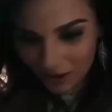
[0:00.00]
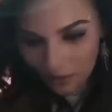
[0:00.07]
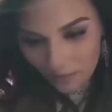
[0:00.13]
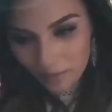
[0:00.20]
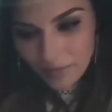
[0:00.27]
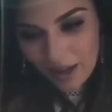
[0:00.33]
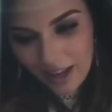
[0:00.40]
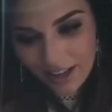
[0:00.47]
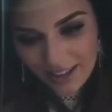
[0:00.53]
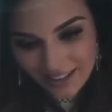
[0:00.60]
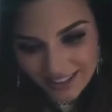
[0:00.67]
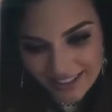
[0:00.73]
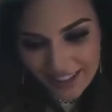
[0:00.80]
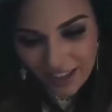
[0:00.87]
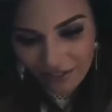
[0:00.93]
hace como un
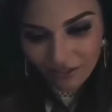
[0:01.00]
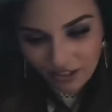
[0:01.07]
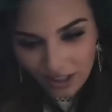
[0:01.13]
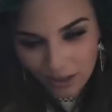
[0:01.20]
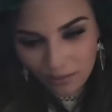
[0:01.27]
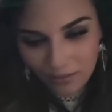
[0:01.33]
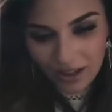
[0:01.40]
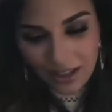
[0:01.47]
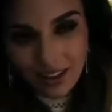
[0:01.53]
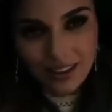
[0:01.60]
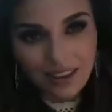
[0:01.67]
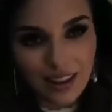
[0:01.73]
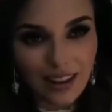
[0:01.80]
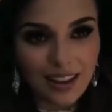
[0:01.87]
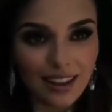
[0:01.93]
par de días,
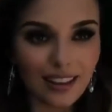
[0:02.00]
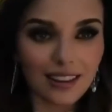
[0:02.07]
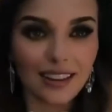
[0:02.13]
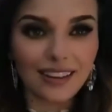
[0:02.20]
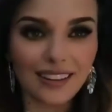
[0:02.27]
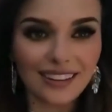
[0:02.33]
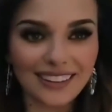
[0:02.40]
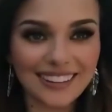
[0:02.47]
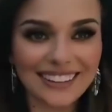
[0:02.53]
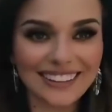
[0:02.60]
Gustavo Adolfo